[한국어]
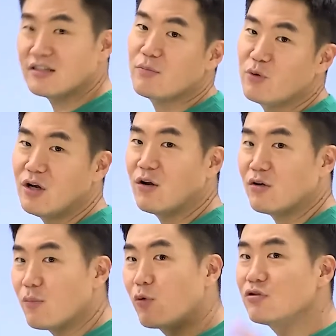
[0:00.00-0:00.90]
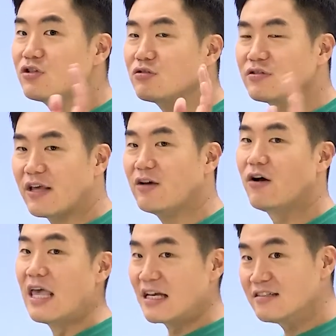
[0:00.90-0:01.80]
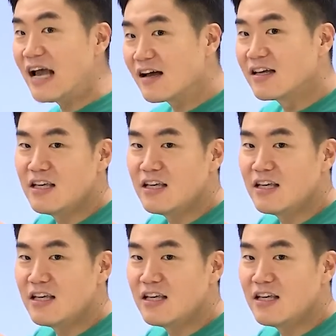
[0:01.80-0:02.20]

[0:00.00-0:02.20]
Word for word: 근데 밀러인 거 모르셔도 돼요. 그냥